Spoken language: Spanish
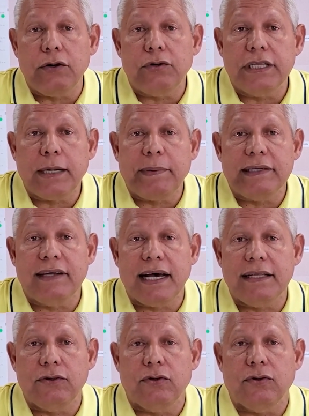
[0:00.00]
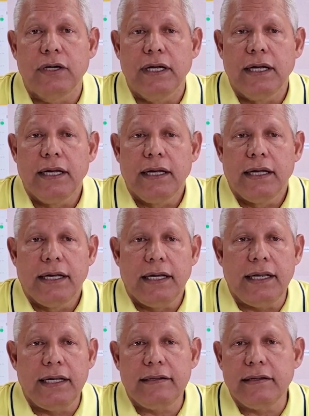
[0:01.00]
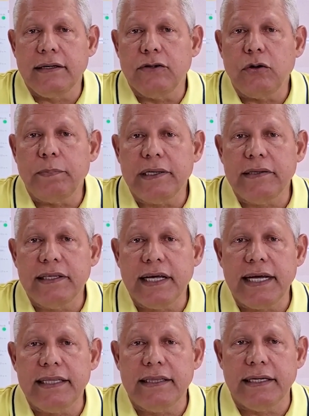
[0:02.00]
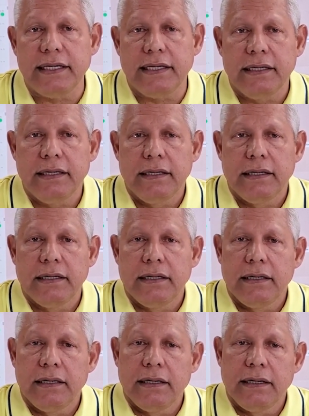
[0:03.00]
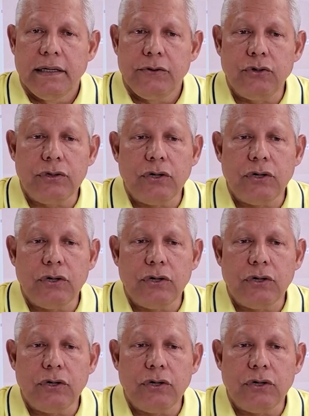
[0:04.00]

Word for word: qué es lo que está pasando. Y le dice, señor presidente, yo